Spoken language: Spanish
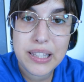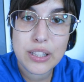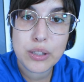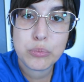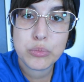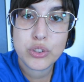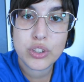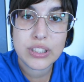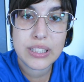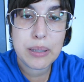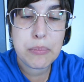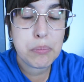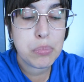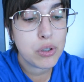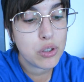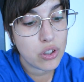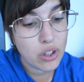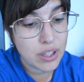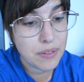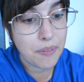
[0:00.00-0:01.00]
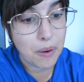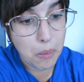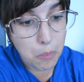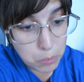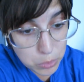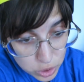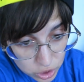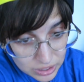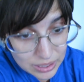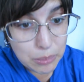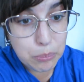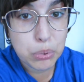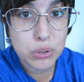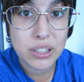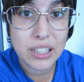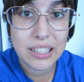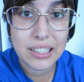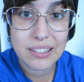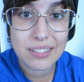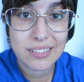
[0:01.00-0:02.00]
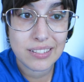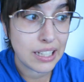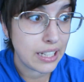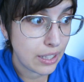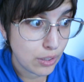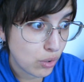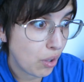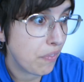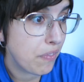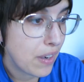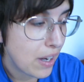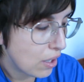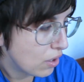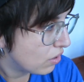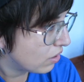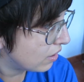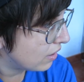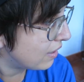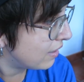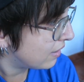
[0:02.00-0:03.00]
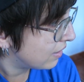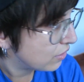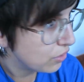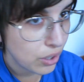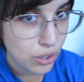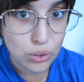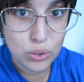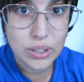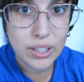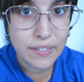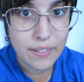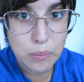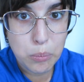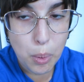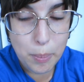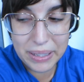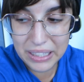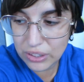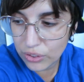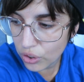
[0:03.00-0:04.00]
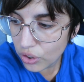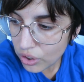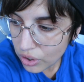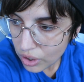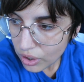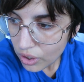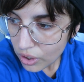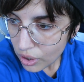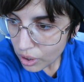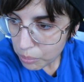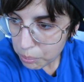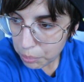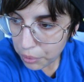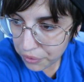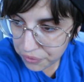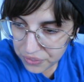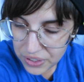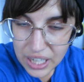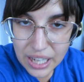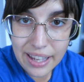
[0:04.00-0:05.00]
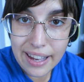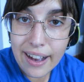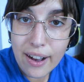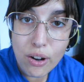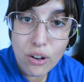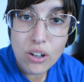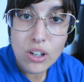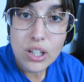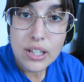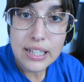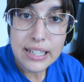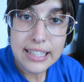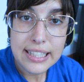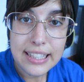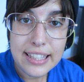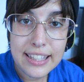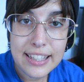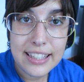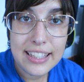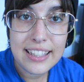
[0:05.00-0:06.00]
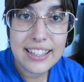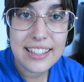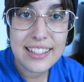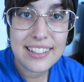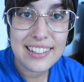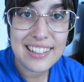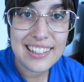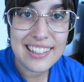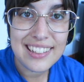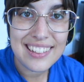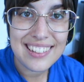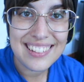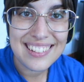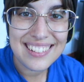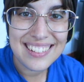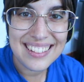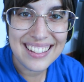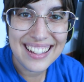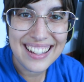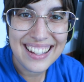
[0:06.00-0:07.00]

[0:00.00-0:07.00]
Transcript: pidiendo mucho tiempo, yo llevaba mucho tiempo queriendo hacerlo, eh, no encontraba el momento. Por fin ha llegado y...